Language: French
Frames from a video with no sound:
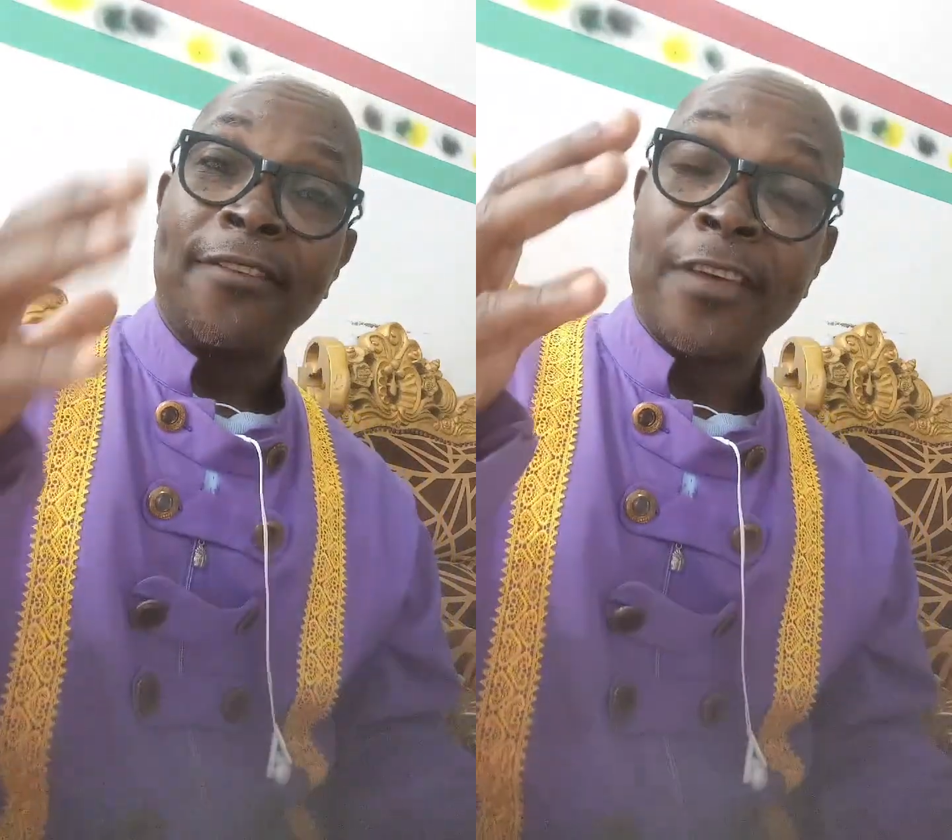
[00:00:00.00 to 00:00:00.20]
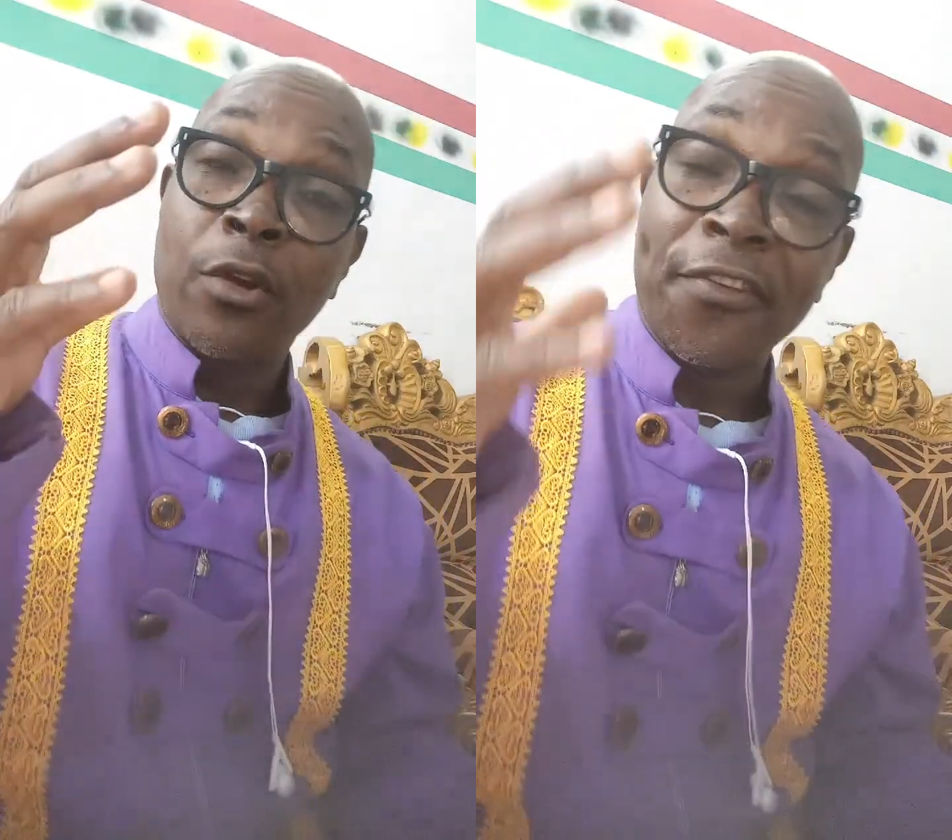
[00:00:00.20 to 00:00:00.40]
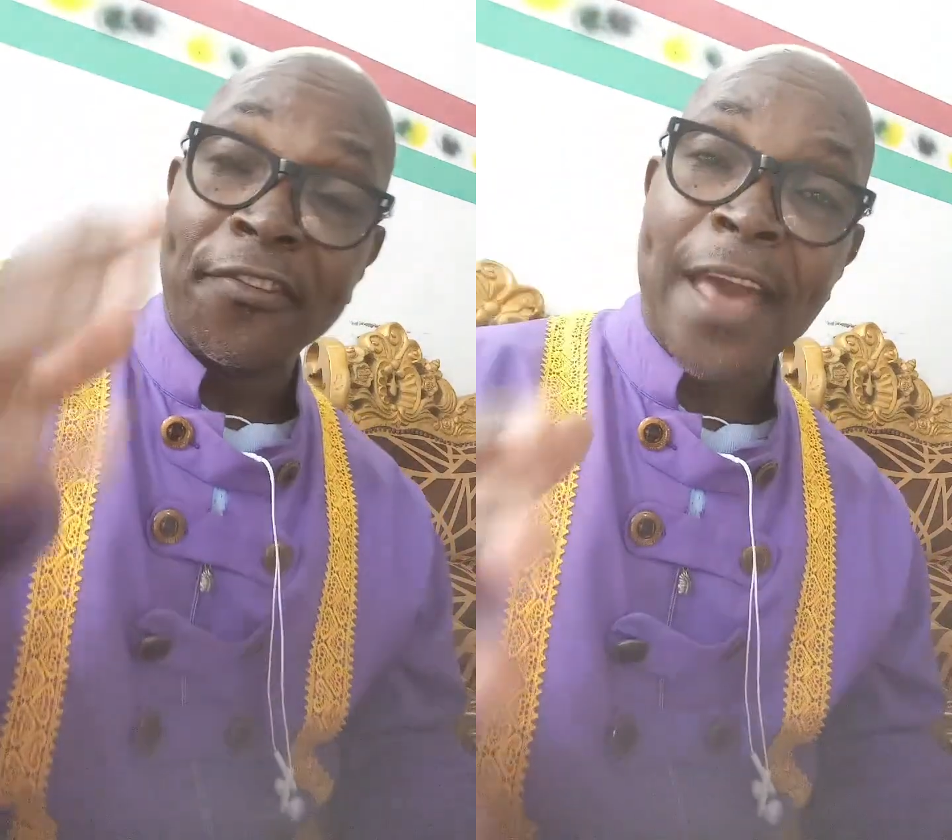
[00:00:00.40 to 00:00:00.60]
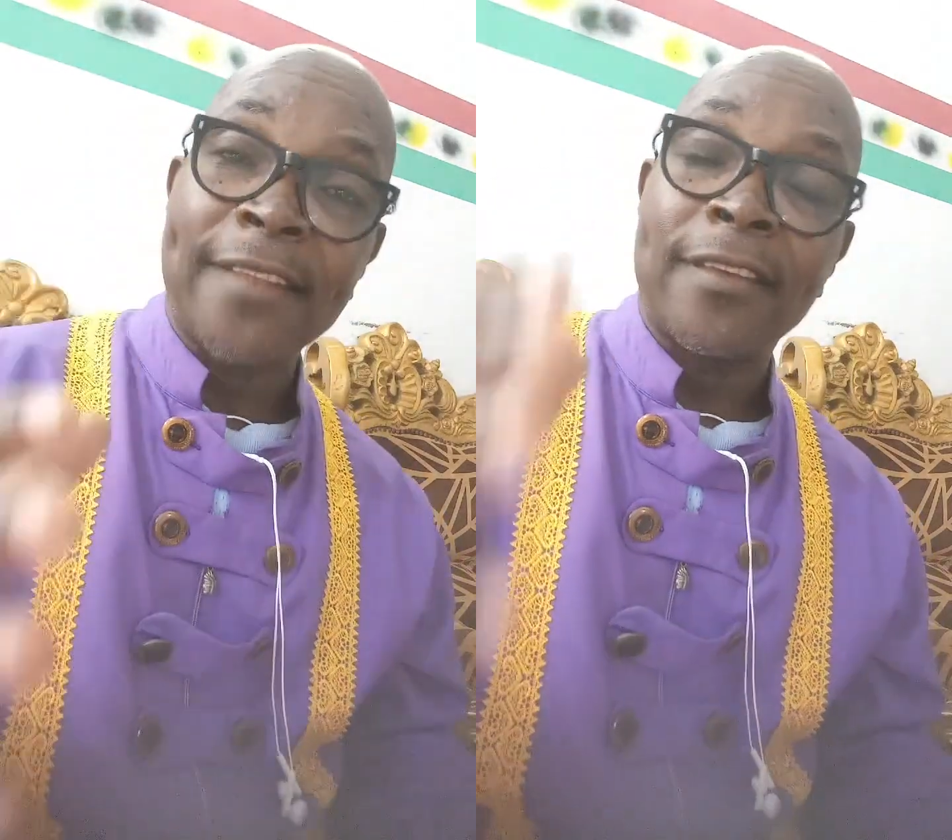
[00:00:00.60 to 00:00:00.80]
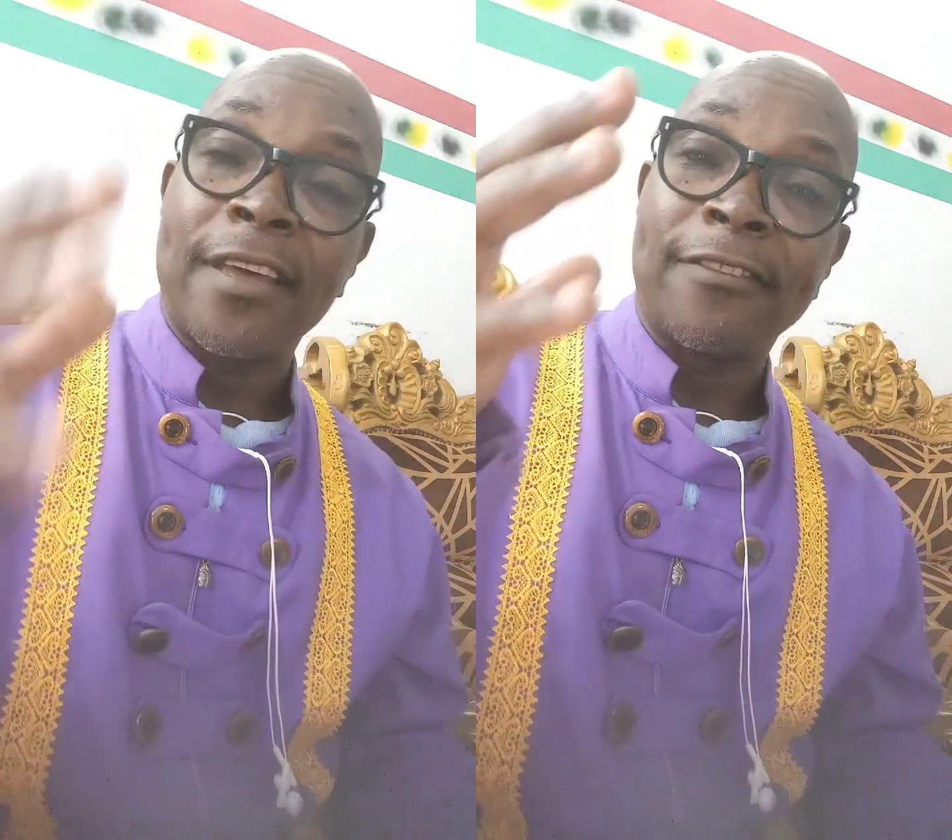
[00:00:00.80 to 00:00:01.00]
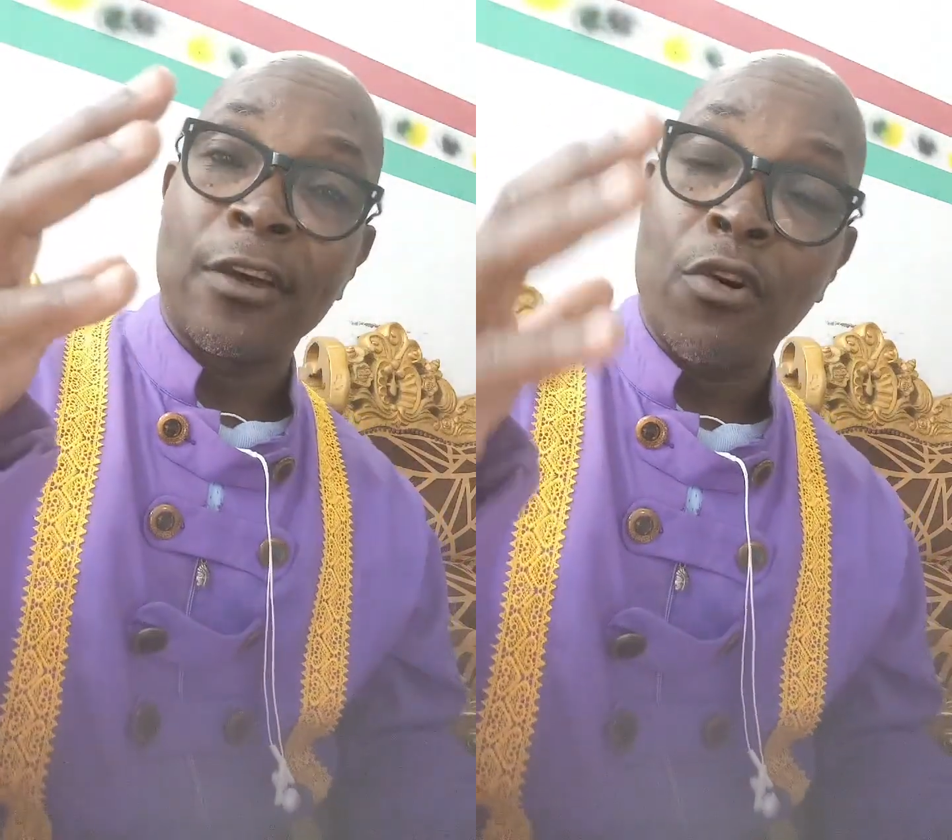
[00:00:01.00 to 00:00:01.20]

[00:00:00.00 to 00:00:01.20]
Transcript: 07